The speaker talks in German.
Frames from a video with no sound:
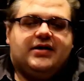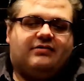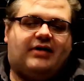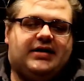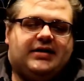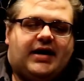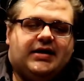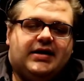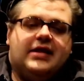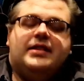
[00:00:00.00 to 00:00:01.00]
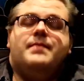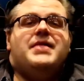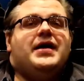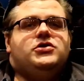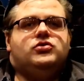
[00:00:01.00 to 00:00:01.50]
Violent Night. The
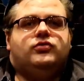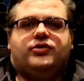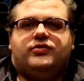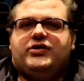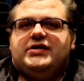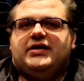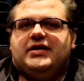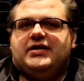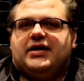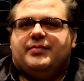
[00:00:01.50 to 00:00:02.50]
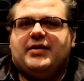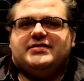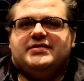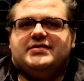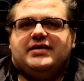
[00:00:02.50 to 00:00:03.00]
Menu von vielen in ihrer
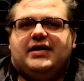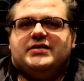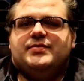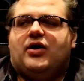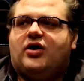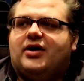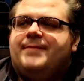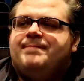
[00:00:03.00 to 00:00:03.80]
besten Liste, denke ich mir auch.